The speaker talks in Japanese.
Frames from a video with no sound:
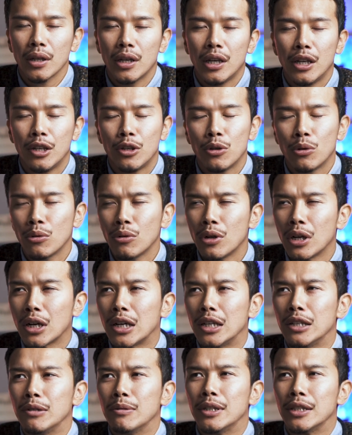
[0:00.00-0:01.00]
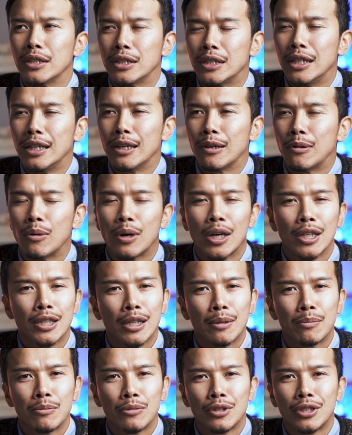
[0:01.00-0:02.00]
えー、世の中にはですね、小
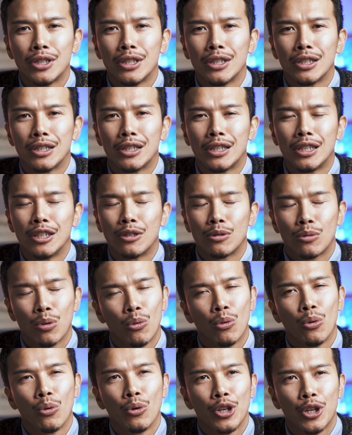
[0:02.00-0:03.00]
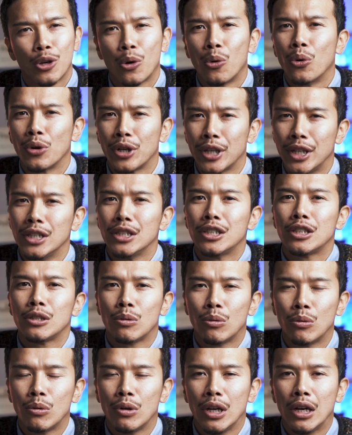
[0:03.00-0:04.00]
型無人機等飛行禁
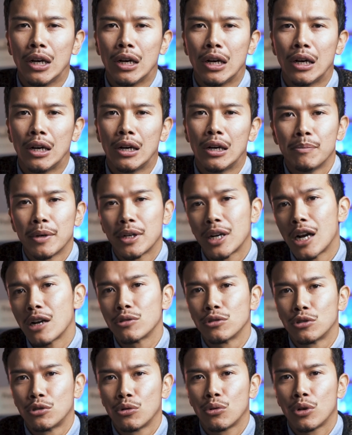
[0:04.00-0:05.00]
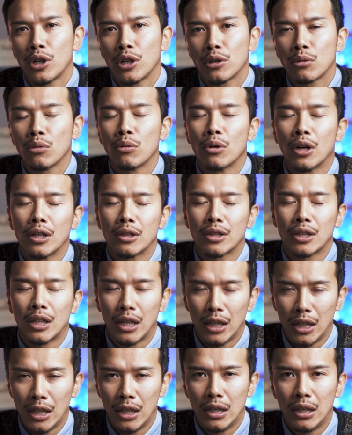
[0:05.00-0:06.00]
止法や、まあ、各条例等があっ
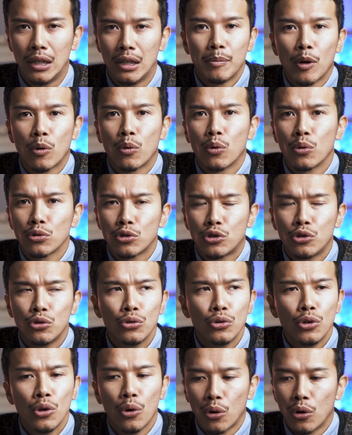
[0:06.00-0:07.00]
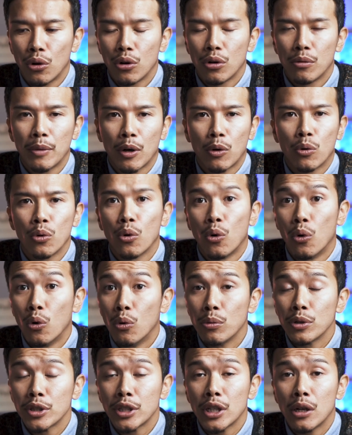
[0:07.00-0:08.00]
たり、まあ、この重量、まあ、この
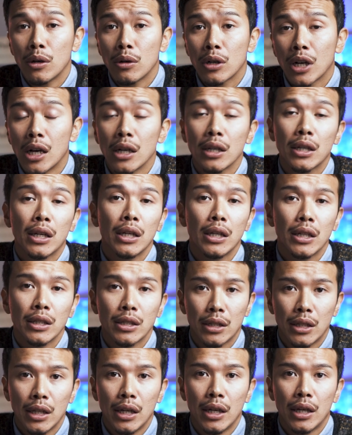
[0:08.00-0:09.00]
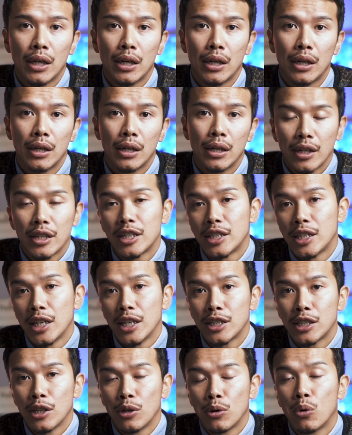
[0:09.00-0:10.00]
重さは関係なしで、規
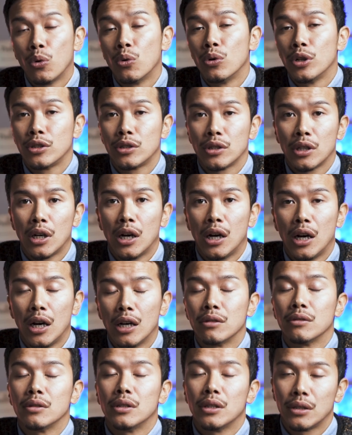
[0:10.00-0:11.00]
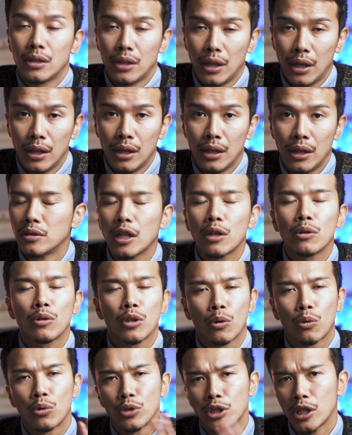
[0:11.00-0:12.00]
制している法律があるんですねなの
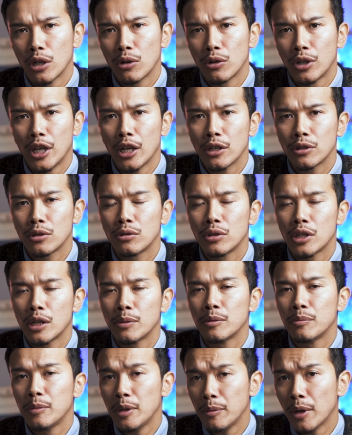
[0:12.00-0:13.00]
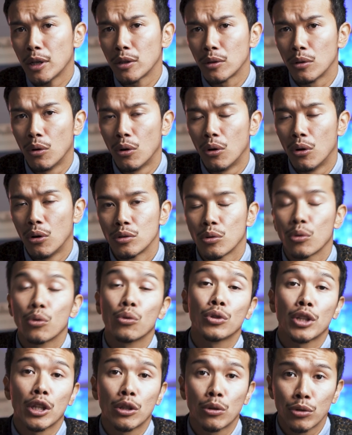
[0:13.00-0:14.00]
でこちらの 200g 未満の
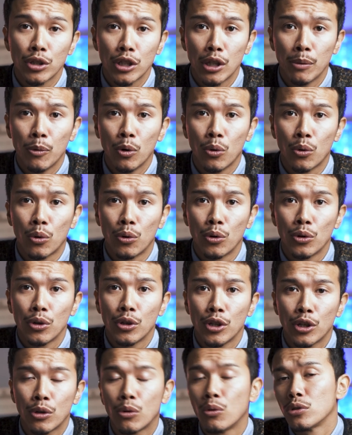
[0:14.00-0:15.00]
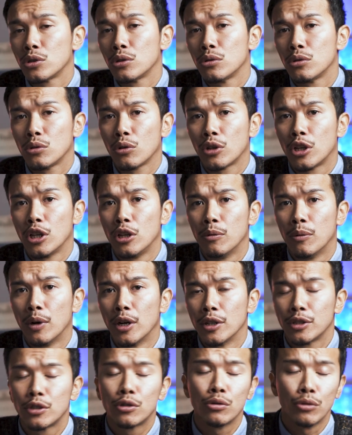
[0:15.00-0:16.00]
ドローンだとしても飛行する時に
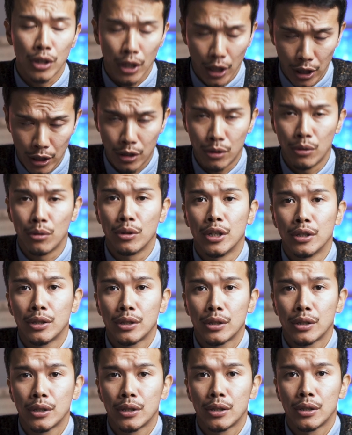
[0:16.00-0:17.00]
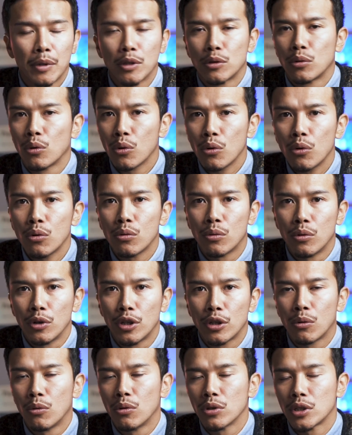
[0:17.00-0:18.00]
は注意が必要です、まあ、ドローンを
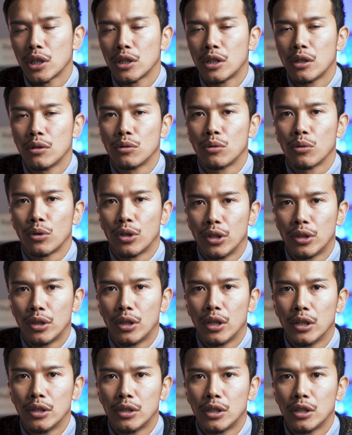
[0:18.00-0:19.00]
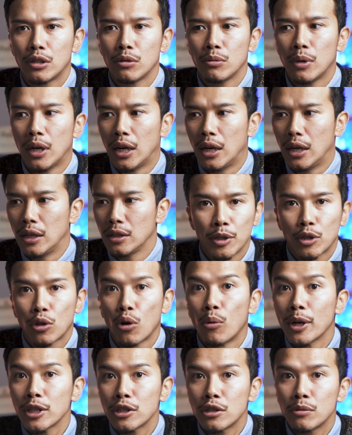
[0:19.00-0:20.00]
飛行させる時って実は、ま
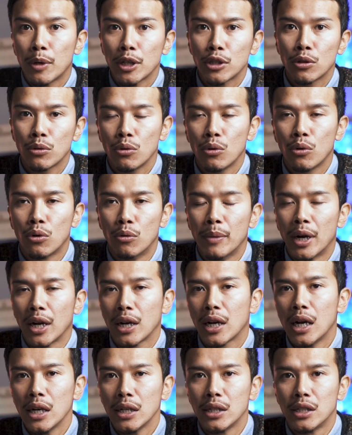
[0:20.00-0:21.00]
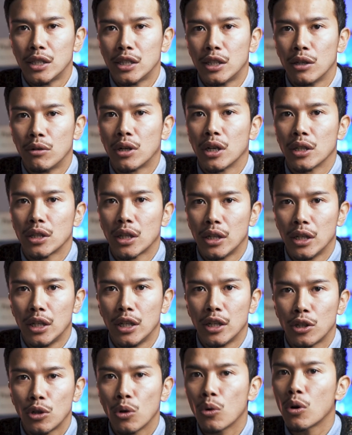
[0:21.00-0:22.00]
飛ばす場所の、ま管理してる方
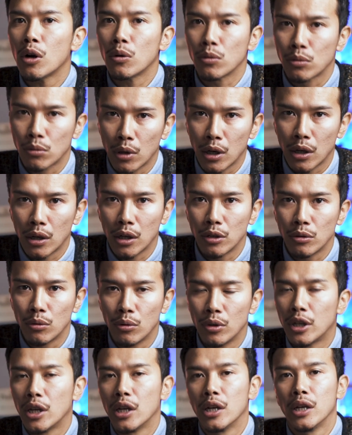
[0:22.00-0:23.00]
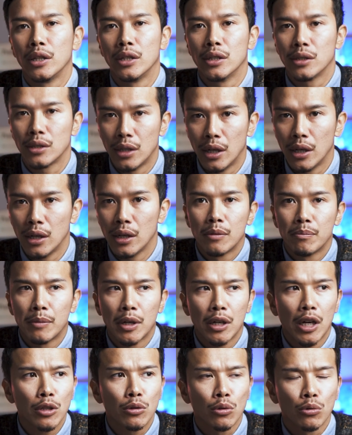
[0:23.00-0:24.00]
に許可を取らないといけないんですね、
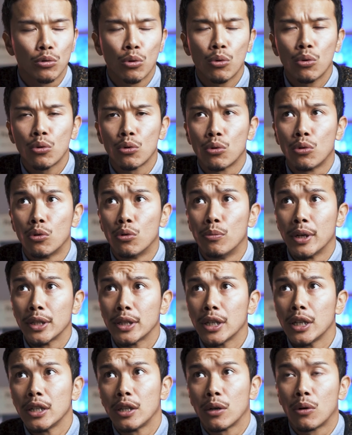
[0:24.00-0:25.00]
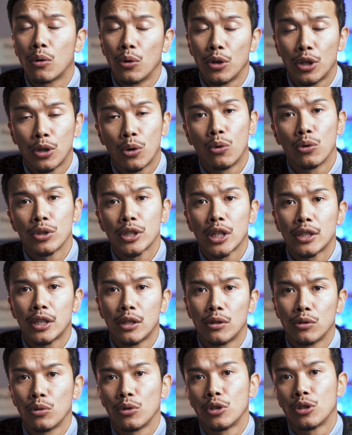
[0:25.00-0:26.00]
まああ、と道路をまたいでこう飛行さ
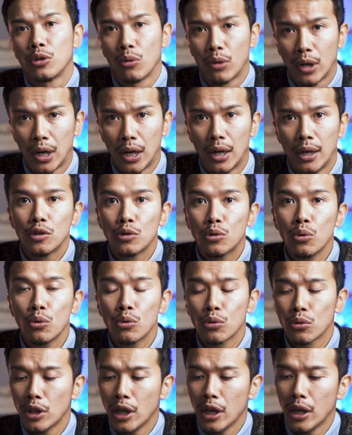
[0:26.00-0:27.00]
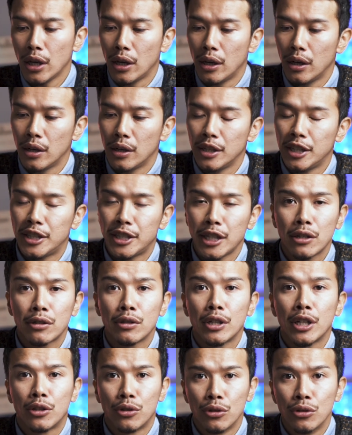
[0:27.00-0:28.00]
せる時とか道路で離
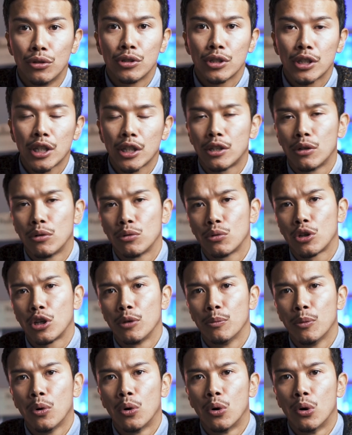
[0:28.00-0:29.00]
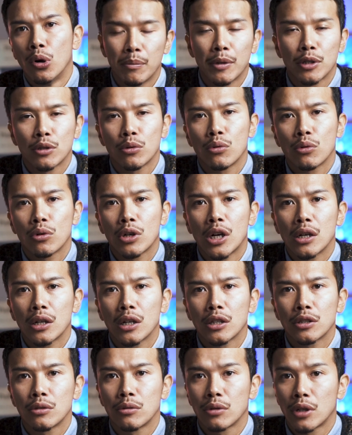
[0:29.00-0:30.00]
着陸させる時も、まあ、その管
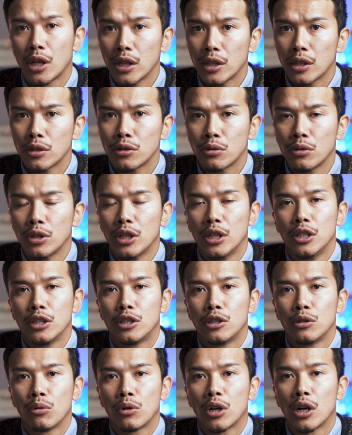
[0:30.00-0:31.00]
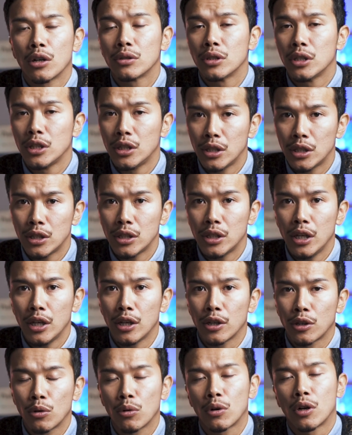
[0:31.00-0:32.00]
轄の警察署に一度確認し
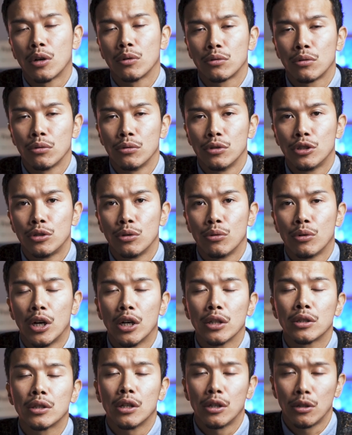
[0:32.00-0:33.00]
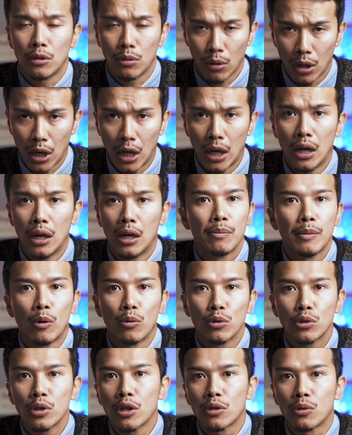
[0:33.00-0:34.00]
て許可を取る必要があったりとか、ま
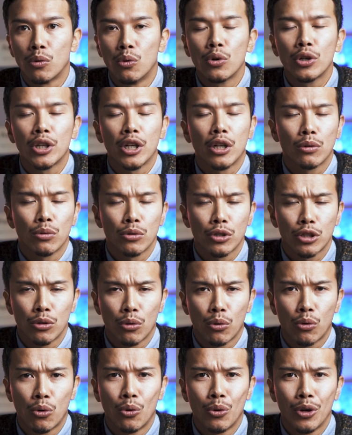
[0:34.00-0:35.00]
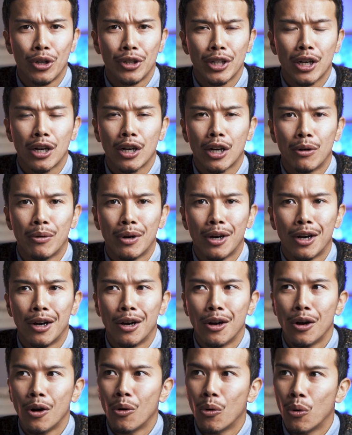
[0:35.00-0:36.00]
おそらく大きな都市の公園なんか
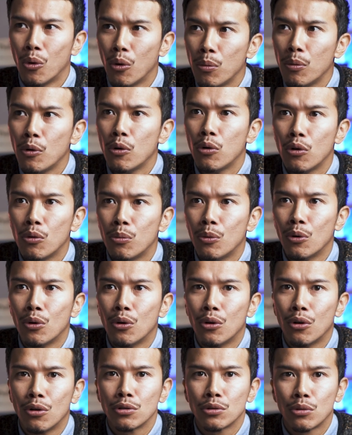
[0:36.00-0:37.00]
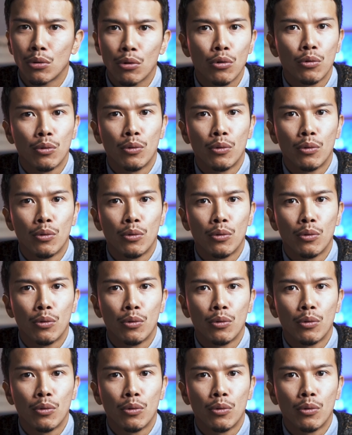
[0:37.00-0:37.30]
はほぼほぼドロー